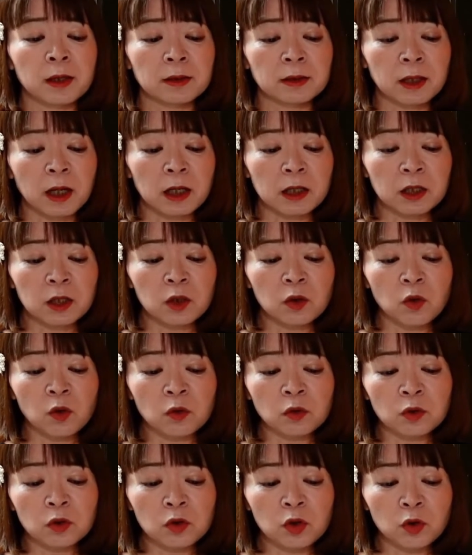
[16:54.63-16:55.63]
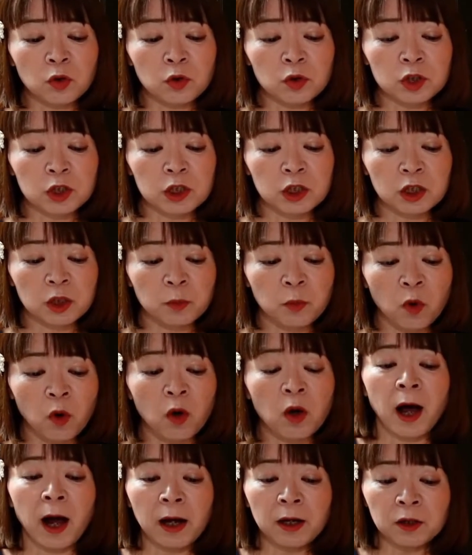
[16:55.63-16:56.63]
タキオン粒子に
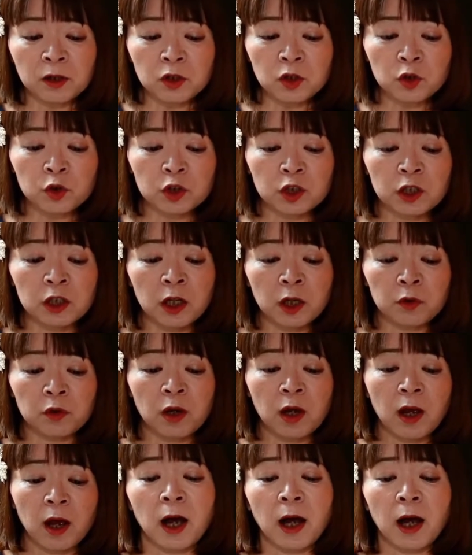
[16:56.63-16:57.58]
も反粒子である